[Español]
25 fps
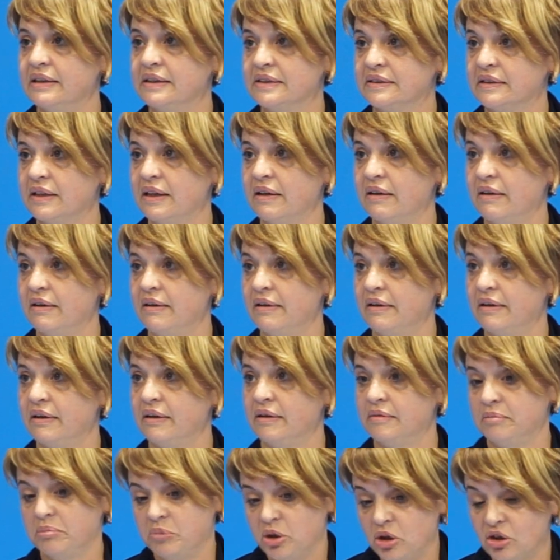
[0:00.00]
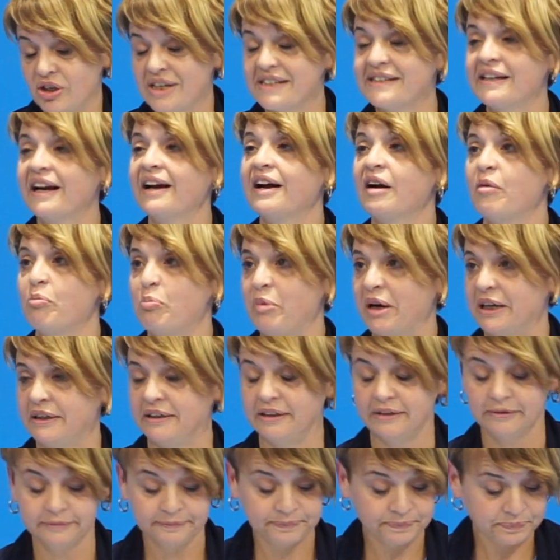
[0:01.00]
esta, bueno, esta
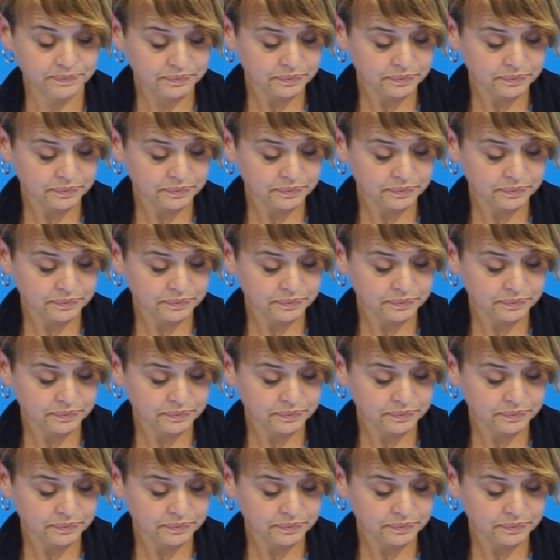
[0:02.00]
campaña.